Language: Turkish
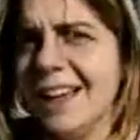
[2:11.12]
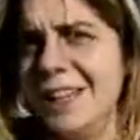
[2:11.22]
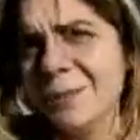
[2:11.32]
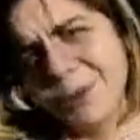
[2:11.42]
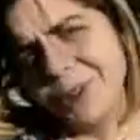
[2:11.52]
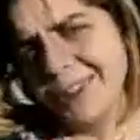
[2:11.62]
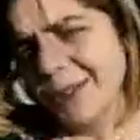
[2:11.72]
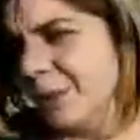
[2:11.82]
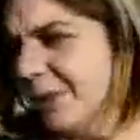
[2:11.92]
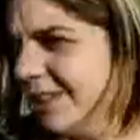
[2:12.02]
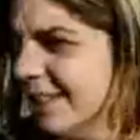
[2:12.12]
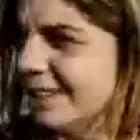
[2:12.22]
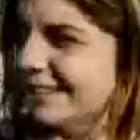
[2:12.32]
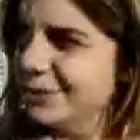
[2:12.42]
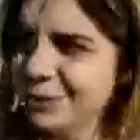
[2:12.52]
E, bugün de
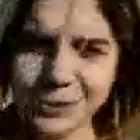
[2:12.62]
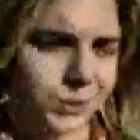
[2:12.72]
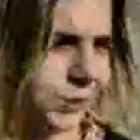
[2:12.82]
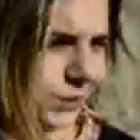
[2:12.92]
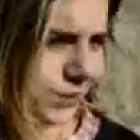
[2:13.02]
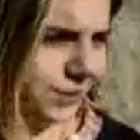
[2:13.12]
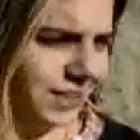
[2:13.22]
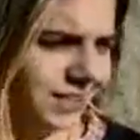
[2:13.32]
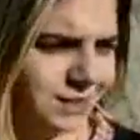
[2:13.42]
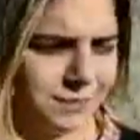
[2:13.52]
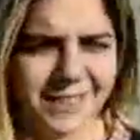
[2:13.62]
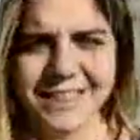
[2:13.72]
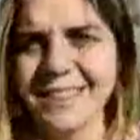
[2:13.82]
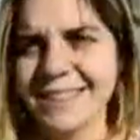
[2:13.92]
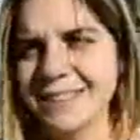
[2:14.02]
onları okulu gezdirmek
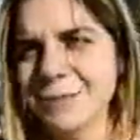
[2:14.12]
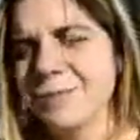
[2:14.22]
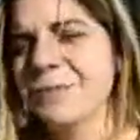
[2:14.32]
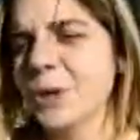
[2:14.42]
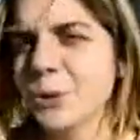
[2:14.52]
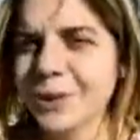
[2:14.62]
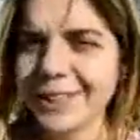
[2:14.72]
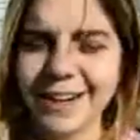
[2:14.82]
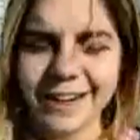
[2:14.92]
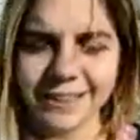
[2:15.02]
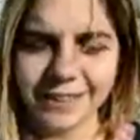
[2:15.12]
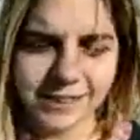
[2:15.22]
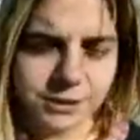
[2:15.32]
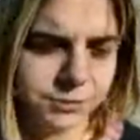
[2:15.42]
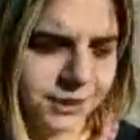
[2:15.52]
istedim. Okuldaki
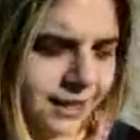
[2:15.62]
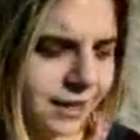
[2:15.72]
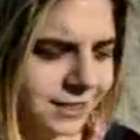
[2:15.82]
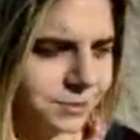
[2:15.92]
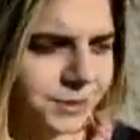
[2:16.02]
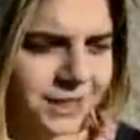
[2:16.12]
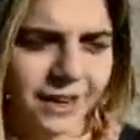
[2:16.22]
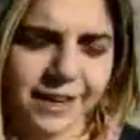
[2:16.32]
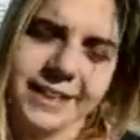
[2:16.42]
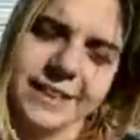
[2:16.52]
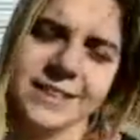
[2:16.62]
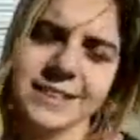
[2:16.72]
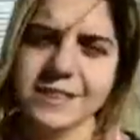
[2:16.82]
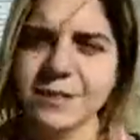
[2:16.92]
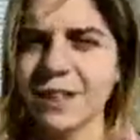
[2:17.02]
arkadaşlarımın da yardımıyla herkes
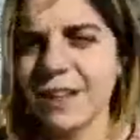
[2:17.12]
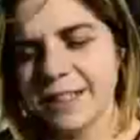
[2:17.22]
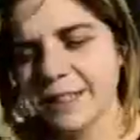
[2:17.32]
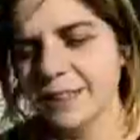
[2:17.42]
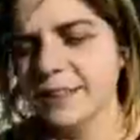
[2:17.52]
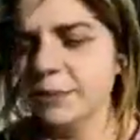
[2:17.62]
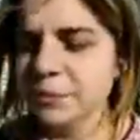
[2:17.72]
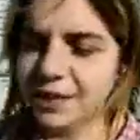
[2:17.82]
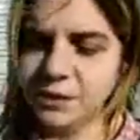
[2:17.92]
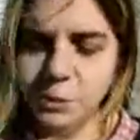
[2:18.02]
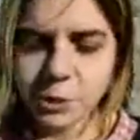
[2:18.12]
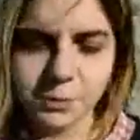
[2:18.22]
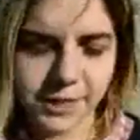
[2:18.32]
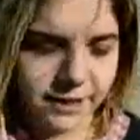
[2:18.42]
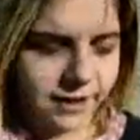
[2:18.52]
e, arkadaşlarım kendi
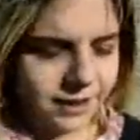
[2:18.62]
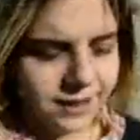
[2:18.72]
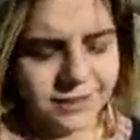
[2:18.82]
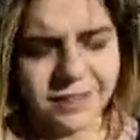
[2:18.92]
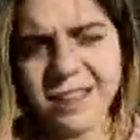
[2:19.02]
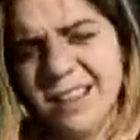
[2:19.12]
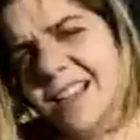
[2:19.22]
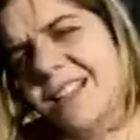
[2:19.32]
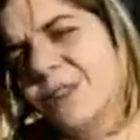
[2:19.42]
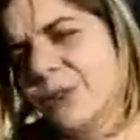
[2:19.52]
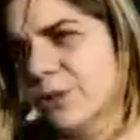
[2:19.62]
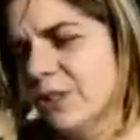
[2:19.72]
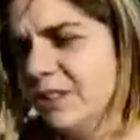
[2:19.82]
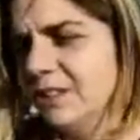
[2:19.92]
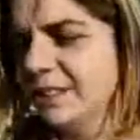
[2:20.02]
bölümleri hakkında
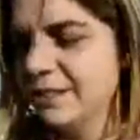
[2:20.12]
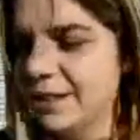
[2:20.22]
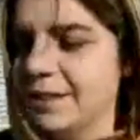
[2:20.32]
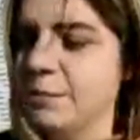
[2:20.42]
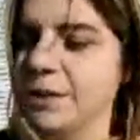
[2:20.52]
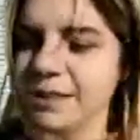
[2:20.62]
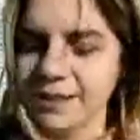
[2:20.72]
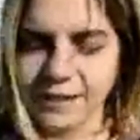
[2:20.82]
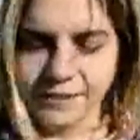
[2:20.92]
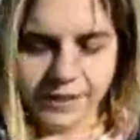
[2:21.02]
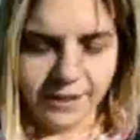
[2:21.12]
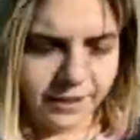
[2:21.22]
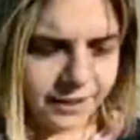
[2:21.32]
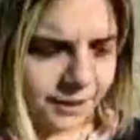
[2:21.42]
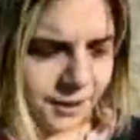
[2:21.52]
çocuklara detaylı bilgiler
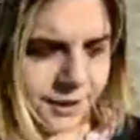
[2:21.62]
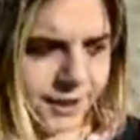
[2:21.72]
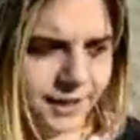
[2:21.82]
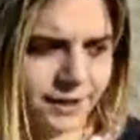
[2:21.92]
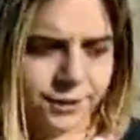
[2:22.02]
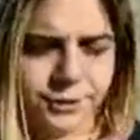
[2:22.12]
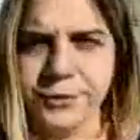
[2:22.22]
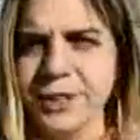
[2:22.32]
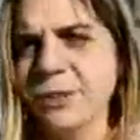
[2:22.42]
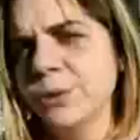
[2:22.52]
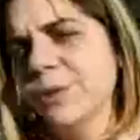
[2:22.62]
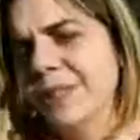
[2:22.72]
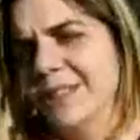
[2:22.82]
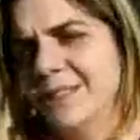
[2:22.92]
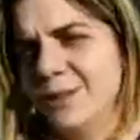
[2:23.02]
vererek e, onlara okul
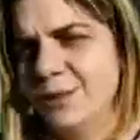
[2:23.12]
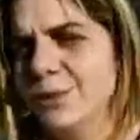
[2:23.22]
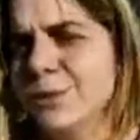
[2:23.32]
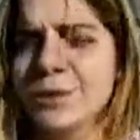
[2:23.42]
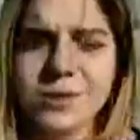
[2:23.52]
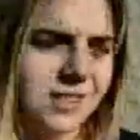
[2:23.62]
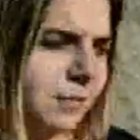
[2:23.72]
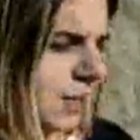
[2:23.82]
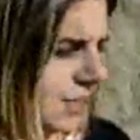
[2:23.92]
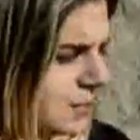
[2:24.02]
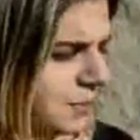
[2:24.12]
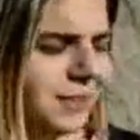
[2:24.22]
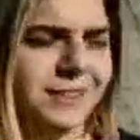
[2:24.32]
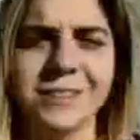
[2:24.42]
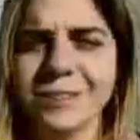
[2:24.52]
gezdiriyoruz. İşte
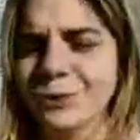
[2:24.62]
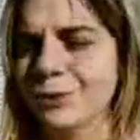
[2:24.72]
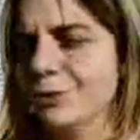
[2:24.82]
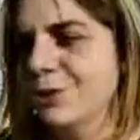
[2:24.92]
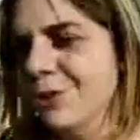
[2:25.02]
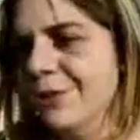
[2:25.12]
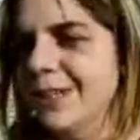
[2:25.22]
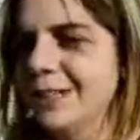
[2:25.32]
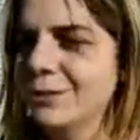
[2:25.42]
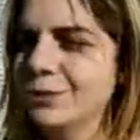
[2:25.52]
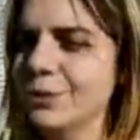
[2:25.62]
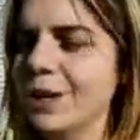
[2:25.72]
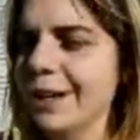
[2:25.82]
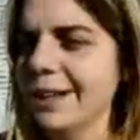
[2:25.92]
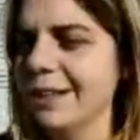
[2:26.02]
malzemeleri tanıtıyoruz. Şövalet,
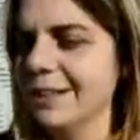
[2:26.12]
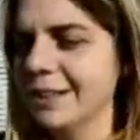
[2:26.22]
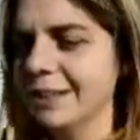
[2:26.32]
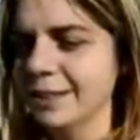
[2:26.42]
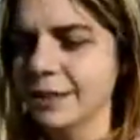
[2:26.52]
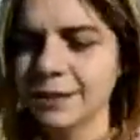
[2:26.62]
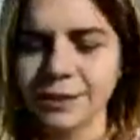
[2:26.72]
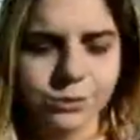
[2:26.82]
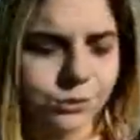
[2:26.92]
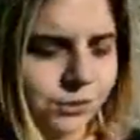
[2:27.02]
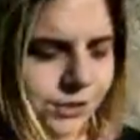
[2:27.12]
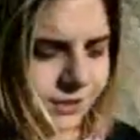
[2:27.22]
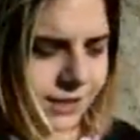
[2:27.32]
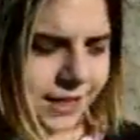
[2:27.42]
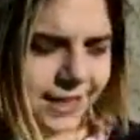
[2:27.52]
tuval, e, onun
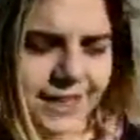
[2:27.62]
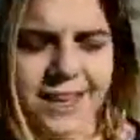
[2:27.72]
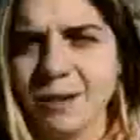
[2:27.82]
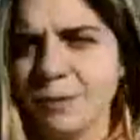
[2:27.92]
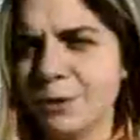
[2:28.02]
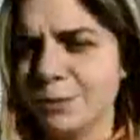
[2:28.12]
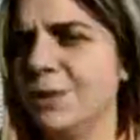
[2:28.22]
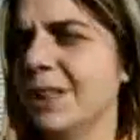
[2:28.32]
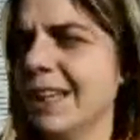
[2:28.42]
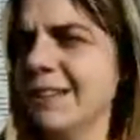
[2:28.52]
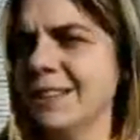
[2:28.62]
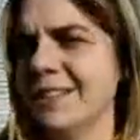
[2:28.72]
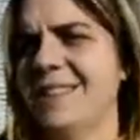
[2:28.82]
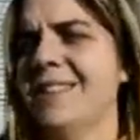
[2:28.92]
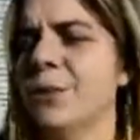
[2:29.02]
dışında heykel bölümünde kendi
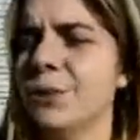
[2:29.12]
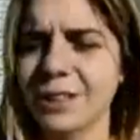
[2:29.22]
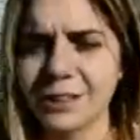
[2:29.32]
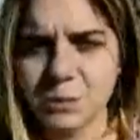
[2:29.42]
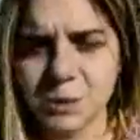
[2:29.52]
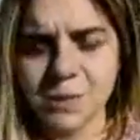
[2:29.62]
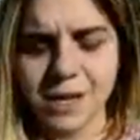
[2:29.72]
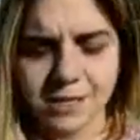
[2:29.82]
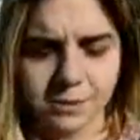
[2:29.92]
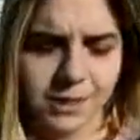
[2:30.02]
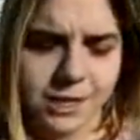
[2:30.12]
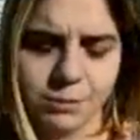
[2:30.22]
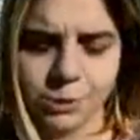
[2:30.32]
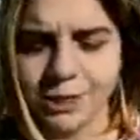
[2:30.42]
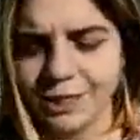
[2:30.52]
içinde kullandığımız malzemeler,
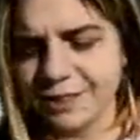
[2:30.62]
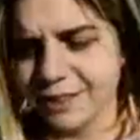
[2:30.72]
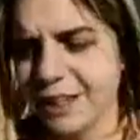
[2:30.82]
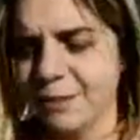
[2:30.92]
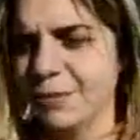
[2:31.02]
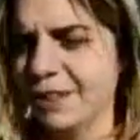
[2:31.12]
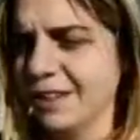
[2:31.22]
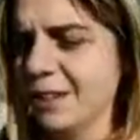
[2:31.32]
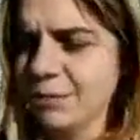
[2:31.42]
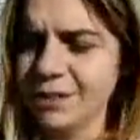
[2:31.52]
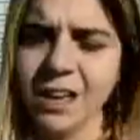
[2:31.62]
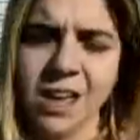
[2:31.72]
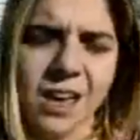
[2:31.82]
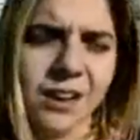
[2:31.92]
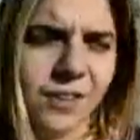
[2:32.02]
modelaj kalemleri gibi
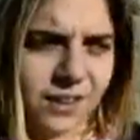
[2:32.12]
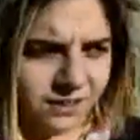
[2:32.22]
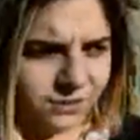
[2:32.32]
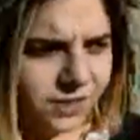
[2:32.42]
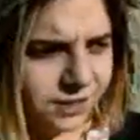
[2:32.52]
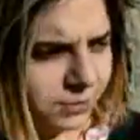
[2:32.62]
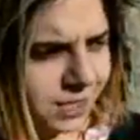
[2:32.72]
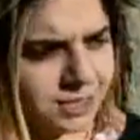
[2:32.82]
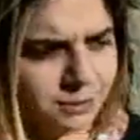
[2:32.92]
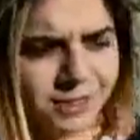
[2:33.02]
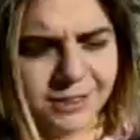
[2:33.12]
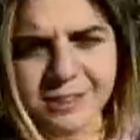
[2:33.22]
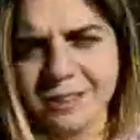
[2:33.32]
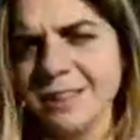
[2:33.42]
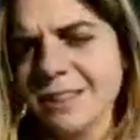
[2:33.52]
farklı farklı malzemeleri
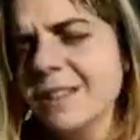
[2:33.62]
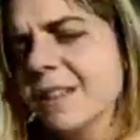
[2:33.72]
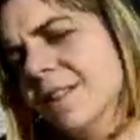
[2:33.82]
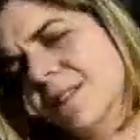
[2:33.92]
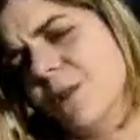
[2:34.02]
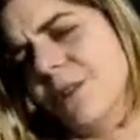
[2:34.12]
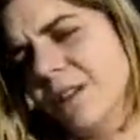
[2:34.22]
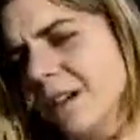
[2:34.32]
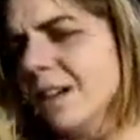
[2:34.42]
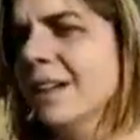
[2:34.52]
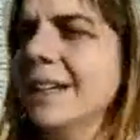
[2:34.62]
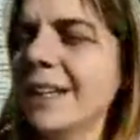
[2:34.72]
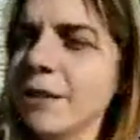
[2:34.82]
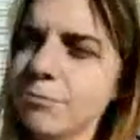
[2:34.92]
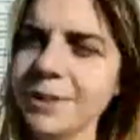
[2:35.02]
tanıttıktan sonra e,
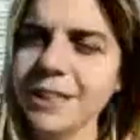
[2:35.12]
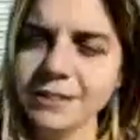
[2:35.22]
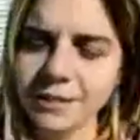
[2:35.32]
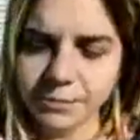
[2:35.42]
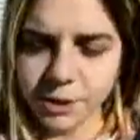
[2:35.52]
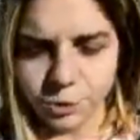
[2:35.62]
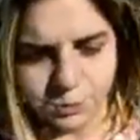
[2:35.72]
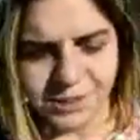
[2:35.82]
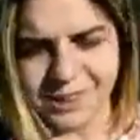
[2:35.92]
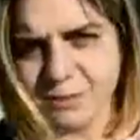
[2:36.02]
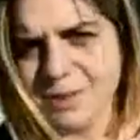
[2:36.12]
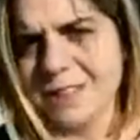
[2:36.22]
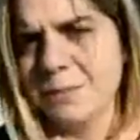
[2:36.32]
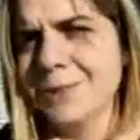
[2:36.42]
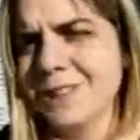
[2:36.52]
hep birlikte bir grup
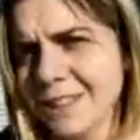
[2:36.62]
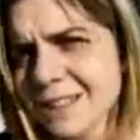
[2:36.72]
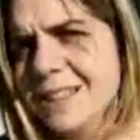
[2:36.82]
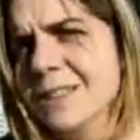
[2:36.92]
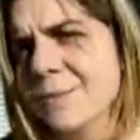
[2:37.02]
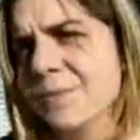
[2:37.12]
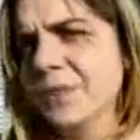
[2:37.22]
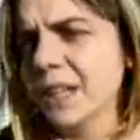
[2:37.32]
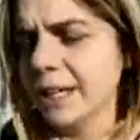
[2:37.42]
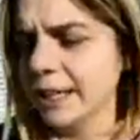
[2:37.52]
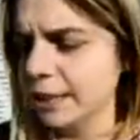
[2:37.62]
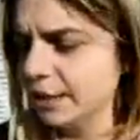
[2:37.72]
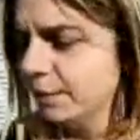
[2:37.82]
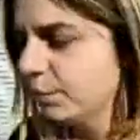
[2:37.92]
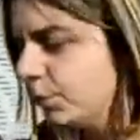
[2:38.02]
çalışması yapacağız
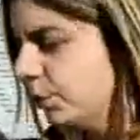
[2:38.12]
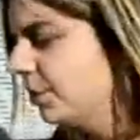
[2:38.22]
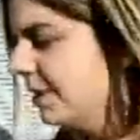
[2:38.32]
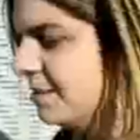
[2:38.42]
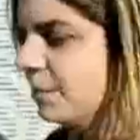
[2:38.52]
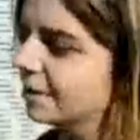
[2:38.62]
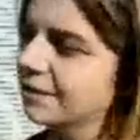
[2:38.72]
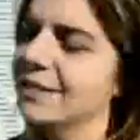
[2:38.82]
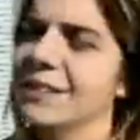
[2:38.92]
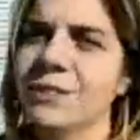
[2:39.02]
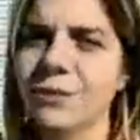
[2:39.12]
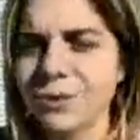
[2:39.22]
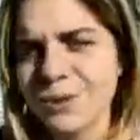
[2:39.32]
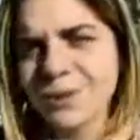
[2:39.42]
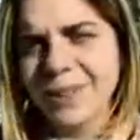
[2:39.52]
e, büyük resim kağıtlarının
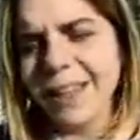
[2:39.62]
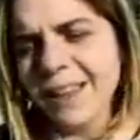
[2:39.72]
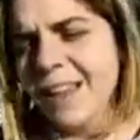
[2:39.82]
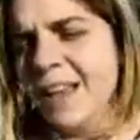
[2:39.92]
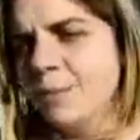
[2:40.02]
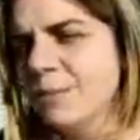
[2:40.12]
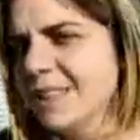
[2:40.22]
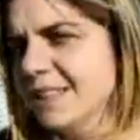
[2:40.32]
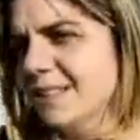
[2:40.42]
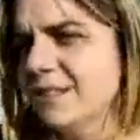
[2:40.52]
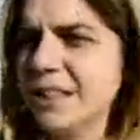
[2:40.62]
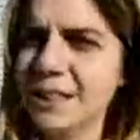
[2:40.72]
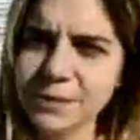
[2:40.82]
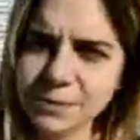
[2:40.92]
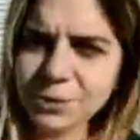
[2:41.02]
üstüne biz
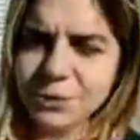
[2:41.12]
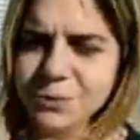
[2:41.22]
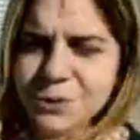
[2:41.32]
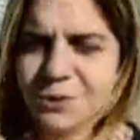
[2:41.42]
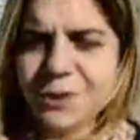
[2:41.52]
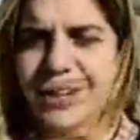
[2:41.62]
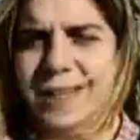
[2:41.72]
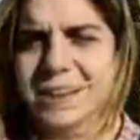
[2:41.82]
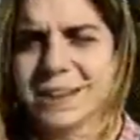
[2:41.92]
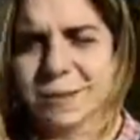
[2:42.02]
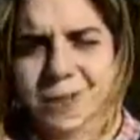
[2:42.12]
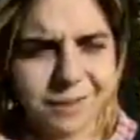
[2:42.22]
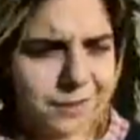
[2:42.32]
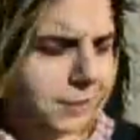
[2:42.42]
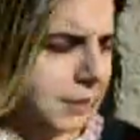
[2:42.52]
e, bizim okulumuzun öğrencileri
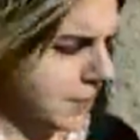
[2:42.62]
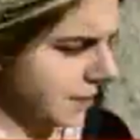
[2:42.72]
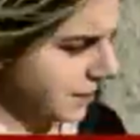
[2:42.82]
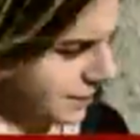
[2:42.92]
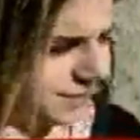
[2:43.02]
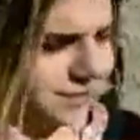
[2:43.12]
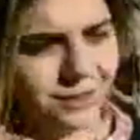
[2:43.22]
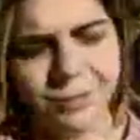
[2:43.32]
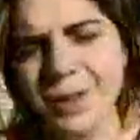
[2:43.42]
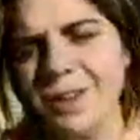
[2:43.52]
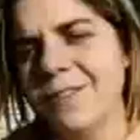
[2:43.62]
ben ve benim arkadaşlarım